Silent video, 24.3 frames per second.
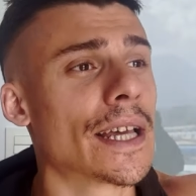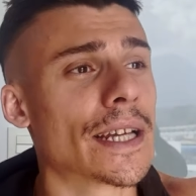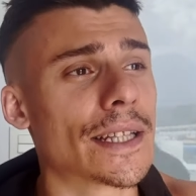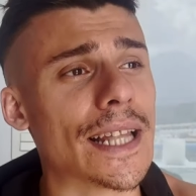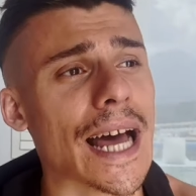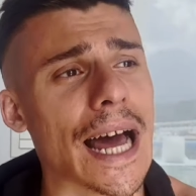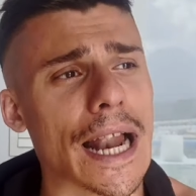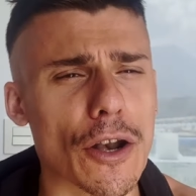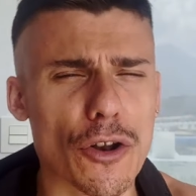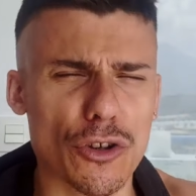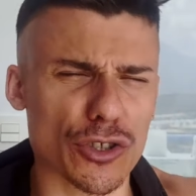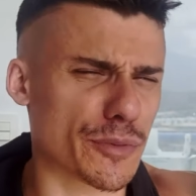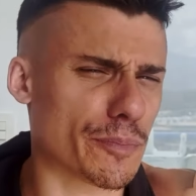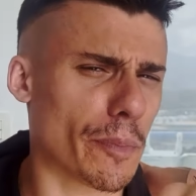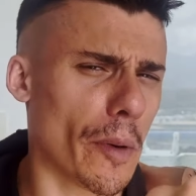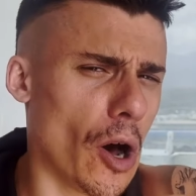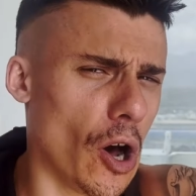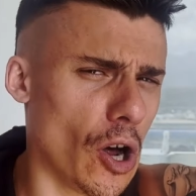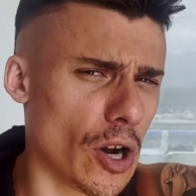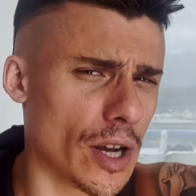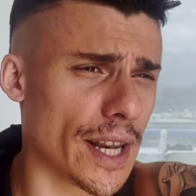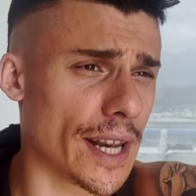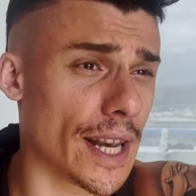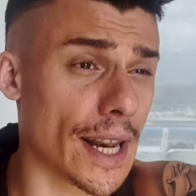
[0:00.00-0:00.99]
Dallo
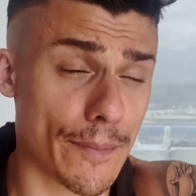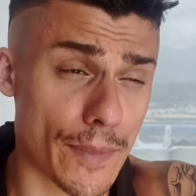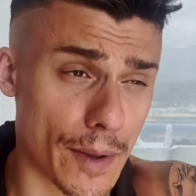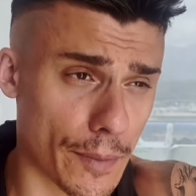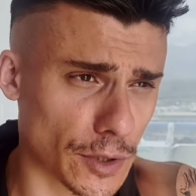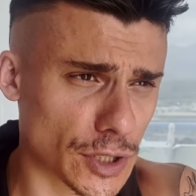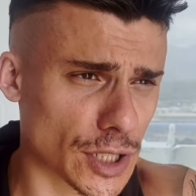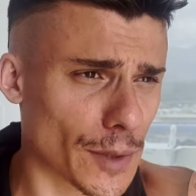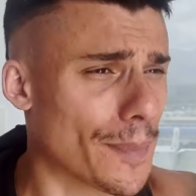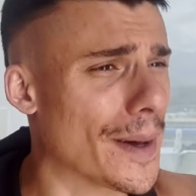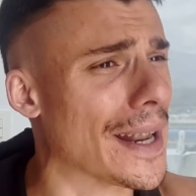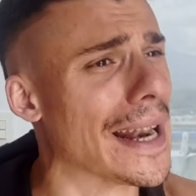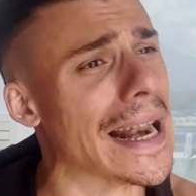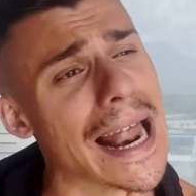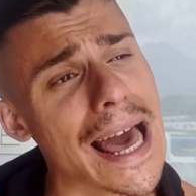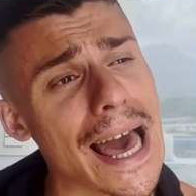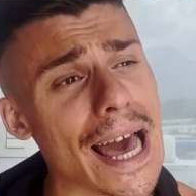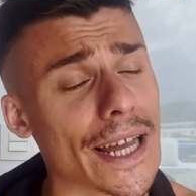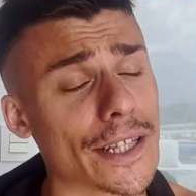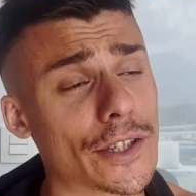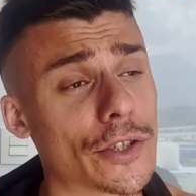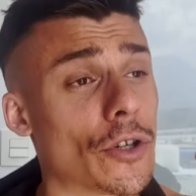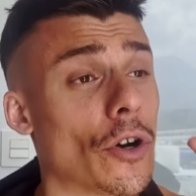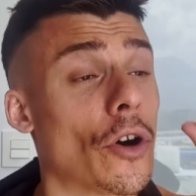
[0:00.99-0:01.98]
Spolli, ne abbiamo già
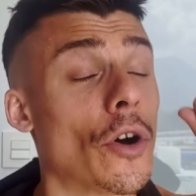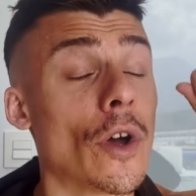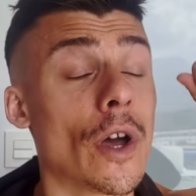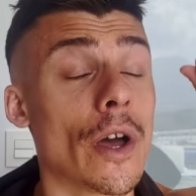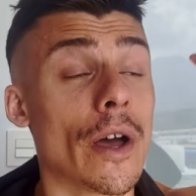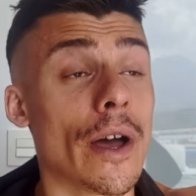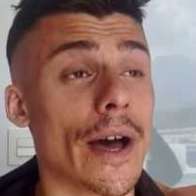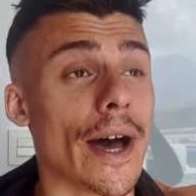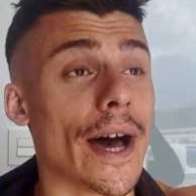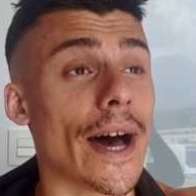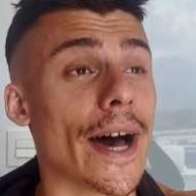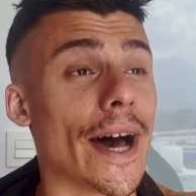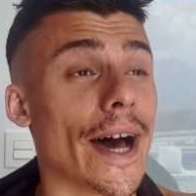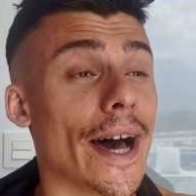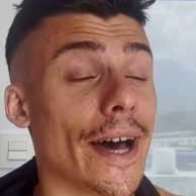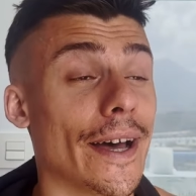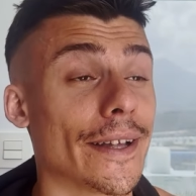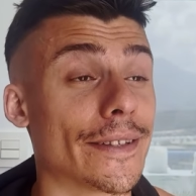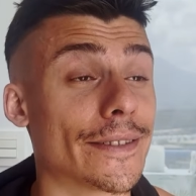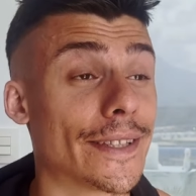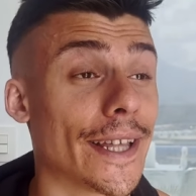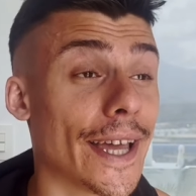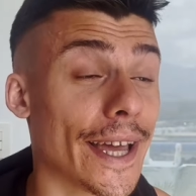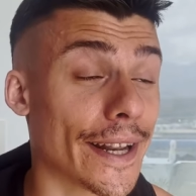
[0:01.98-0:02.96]
parlato, a
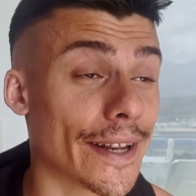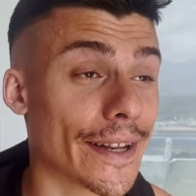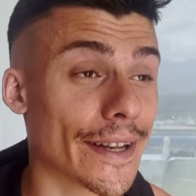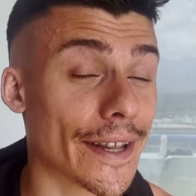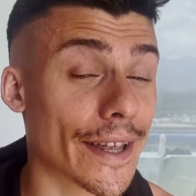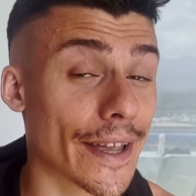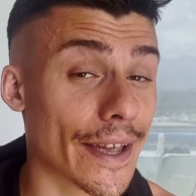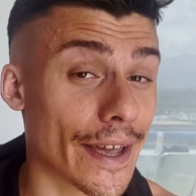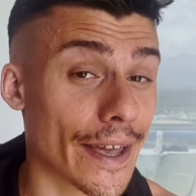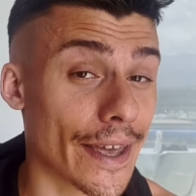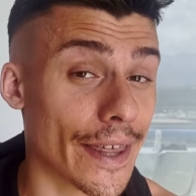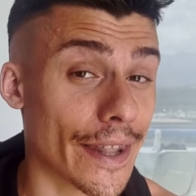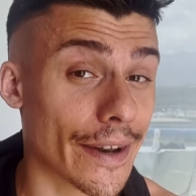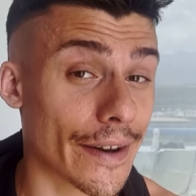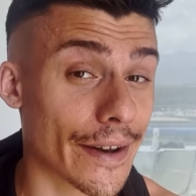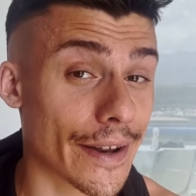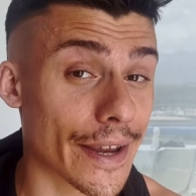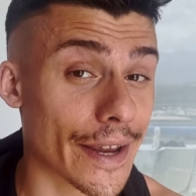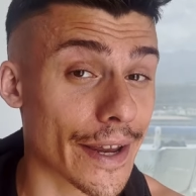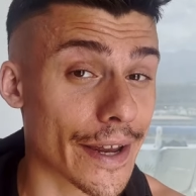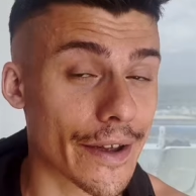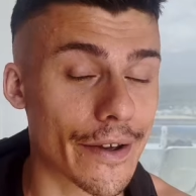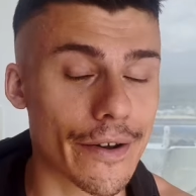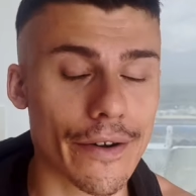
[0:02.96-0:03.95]
Danny
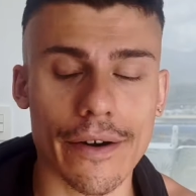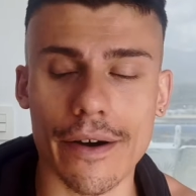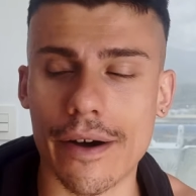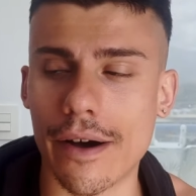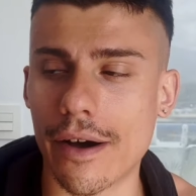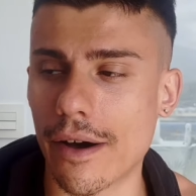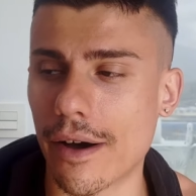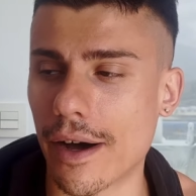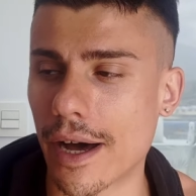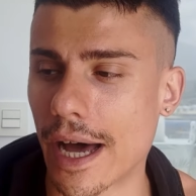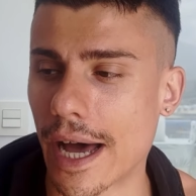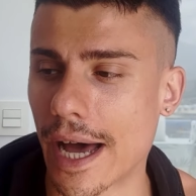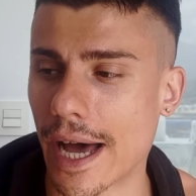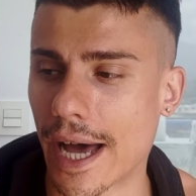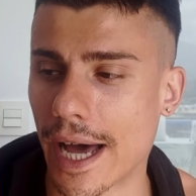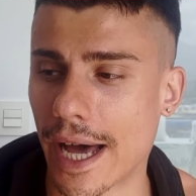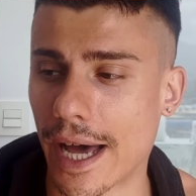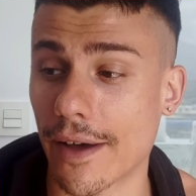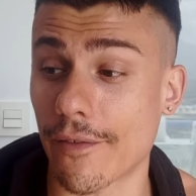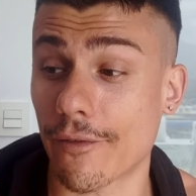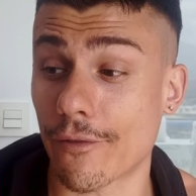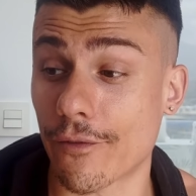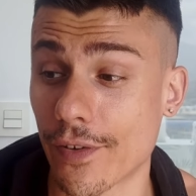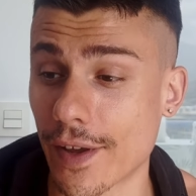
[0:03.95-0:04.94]
Enrico,
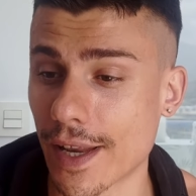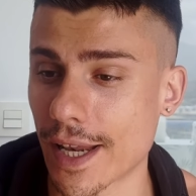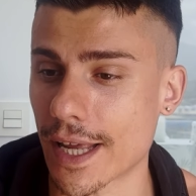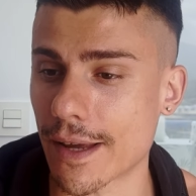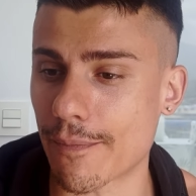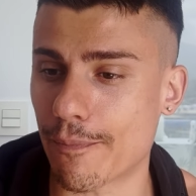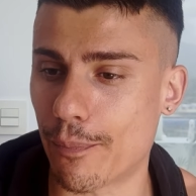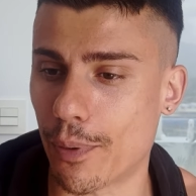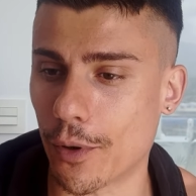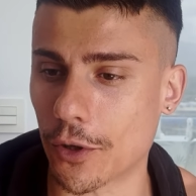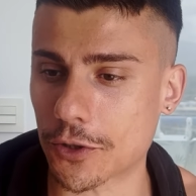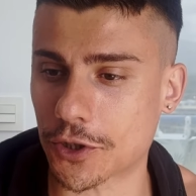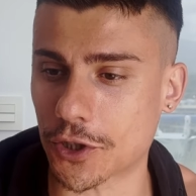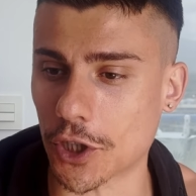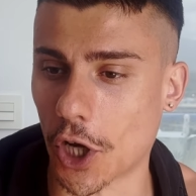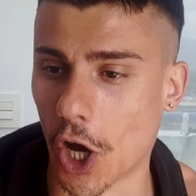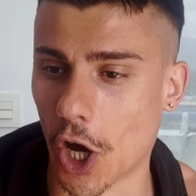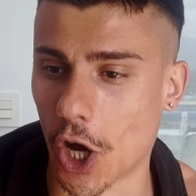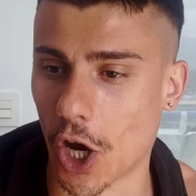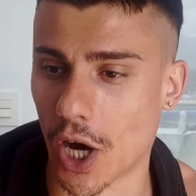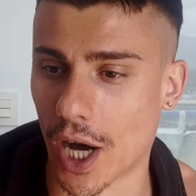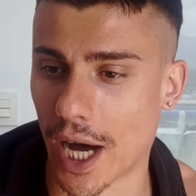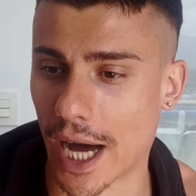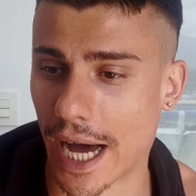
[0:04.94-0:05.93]
a Filippo
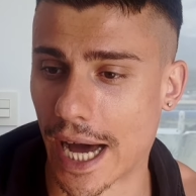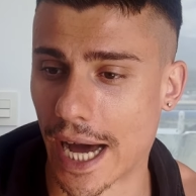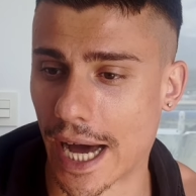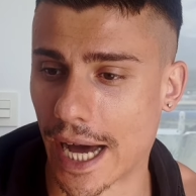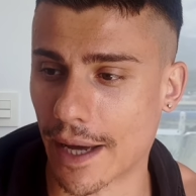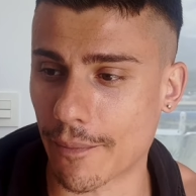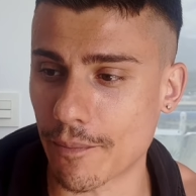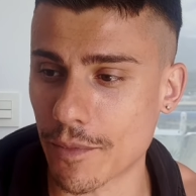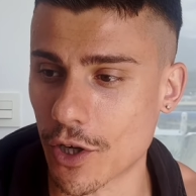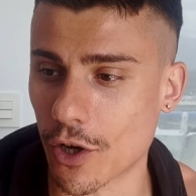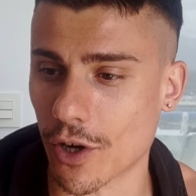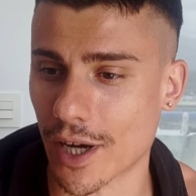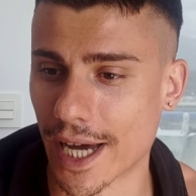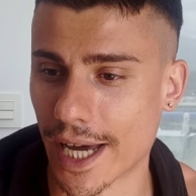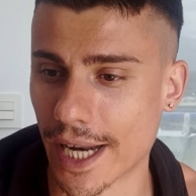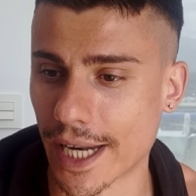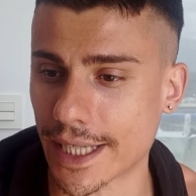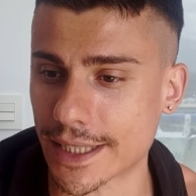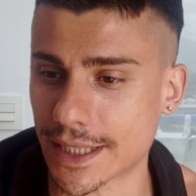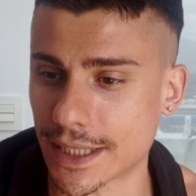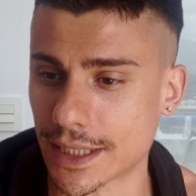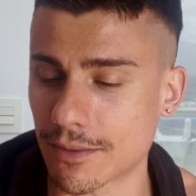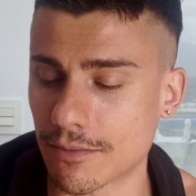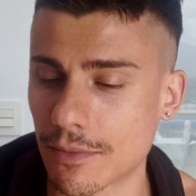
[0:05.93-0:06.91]
Soa, mio
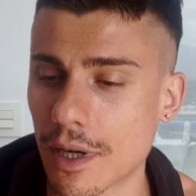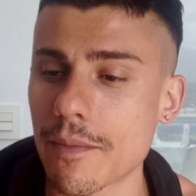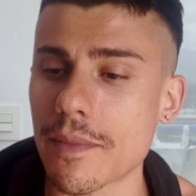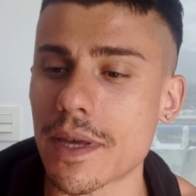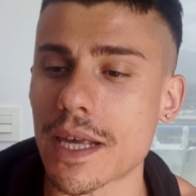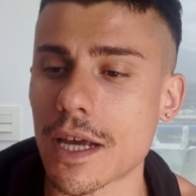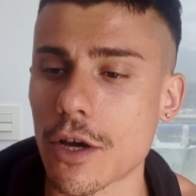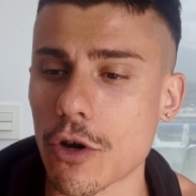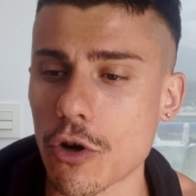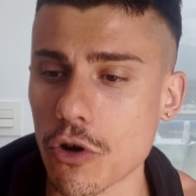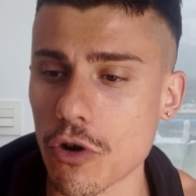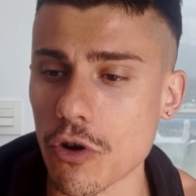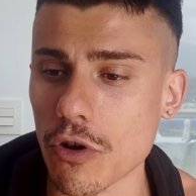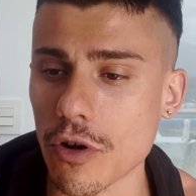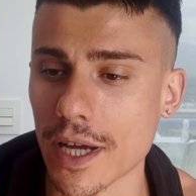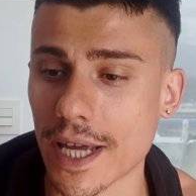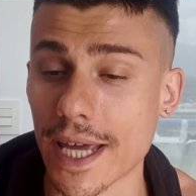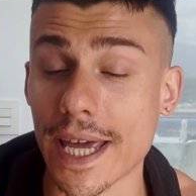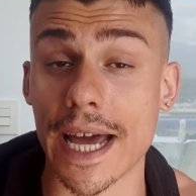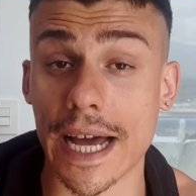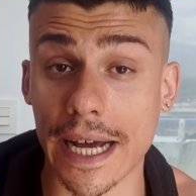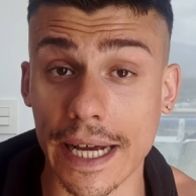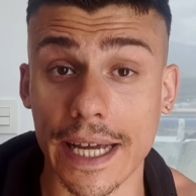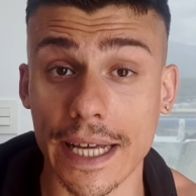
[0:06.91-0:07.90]
carissimo amico, nonché
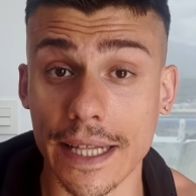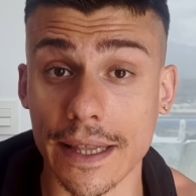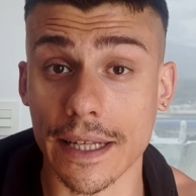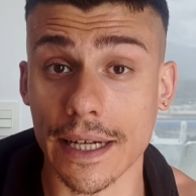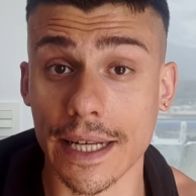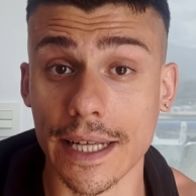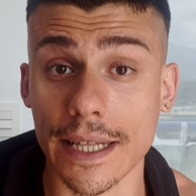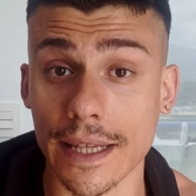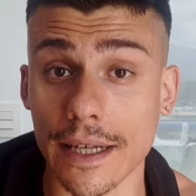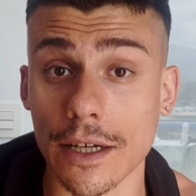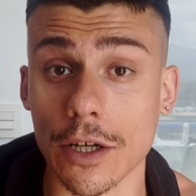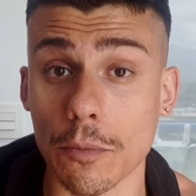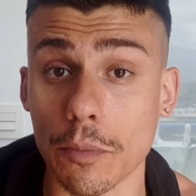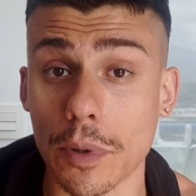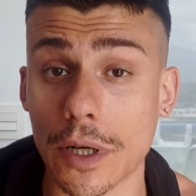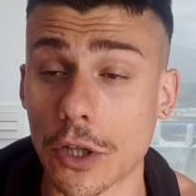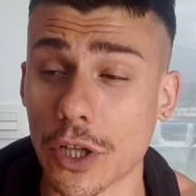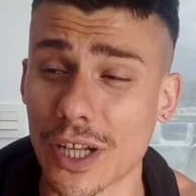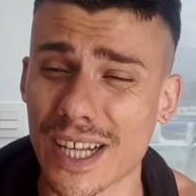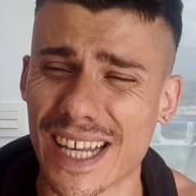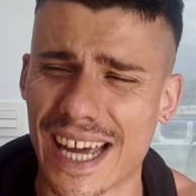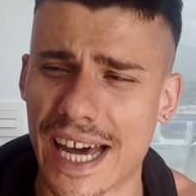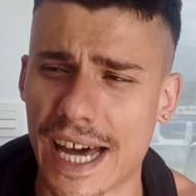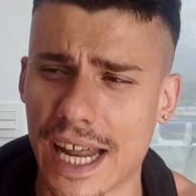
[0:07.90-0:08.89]
anche atleta che ho portato
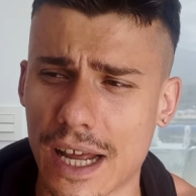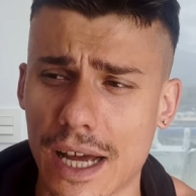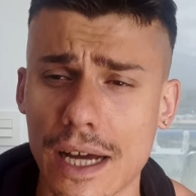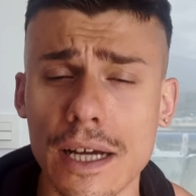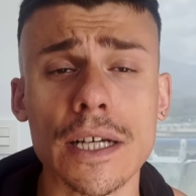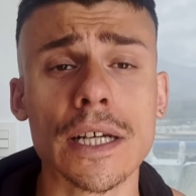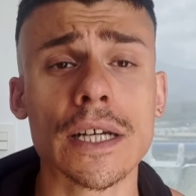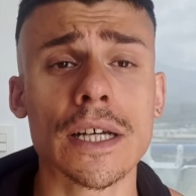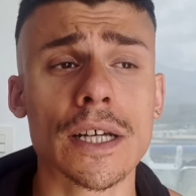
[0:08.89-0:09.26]
in gara